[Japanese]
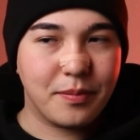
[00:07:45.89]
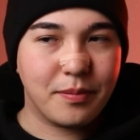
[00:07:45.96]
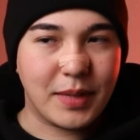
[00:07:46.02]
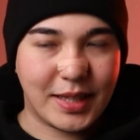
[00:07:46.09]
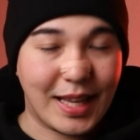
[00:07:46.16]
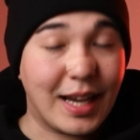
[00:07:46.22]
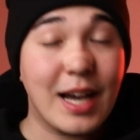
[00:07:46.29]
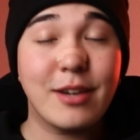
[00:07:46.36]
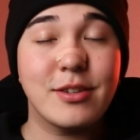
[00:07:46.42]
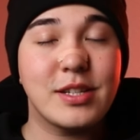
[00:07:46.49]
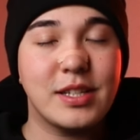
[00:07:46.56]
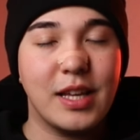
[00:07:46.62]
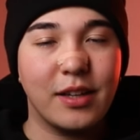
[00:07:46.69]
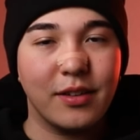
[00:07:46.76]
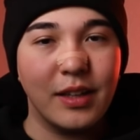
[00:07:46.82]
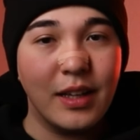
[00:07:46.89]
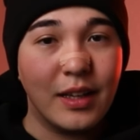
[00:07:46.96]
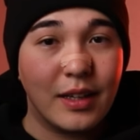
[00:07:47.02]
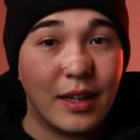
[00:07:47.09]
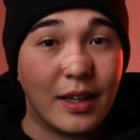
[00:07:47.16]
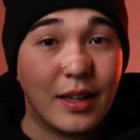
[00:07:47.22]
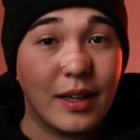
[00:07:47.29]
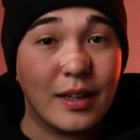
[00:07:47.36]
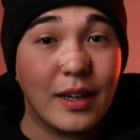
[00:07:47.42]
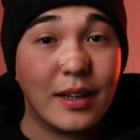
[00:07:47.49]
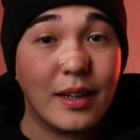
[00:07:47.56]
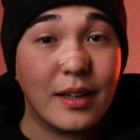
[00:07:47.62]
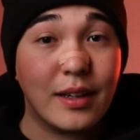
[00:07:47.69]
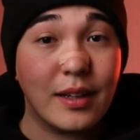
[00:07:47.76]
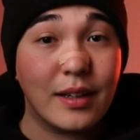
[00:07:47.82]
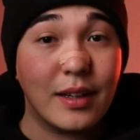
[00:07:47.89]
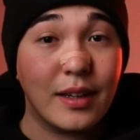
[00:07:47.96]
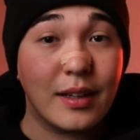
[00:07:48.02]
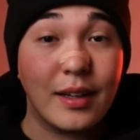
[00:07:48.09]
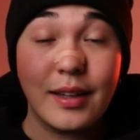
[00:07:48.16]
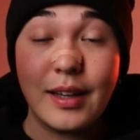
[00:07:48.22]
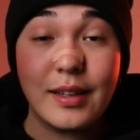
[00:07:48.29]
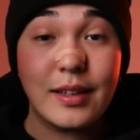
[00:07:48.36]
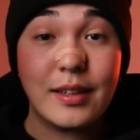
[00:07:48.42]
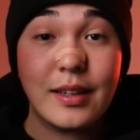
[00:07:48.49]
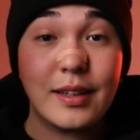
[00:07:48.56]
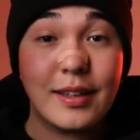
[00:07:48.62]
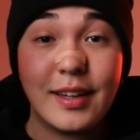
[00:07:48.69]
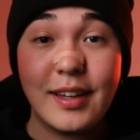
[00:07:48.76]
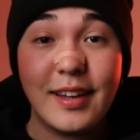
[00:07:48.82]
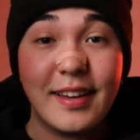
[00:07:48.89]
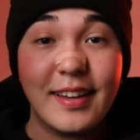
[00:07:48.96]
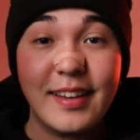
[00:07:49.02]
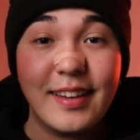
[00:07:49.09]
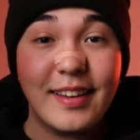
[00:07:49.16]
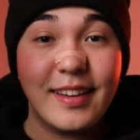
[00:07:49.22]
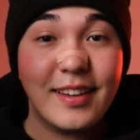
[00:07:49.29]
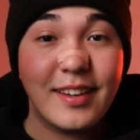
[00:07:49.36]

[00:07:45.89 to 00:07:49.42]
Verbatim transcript: まあ、高くしていくグググググググググ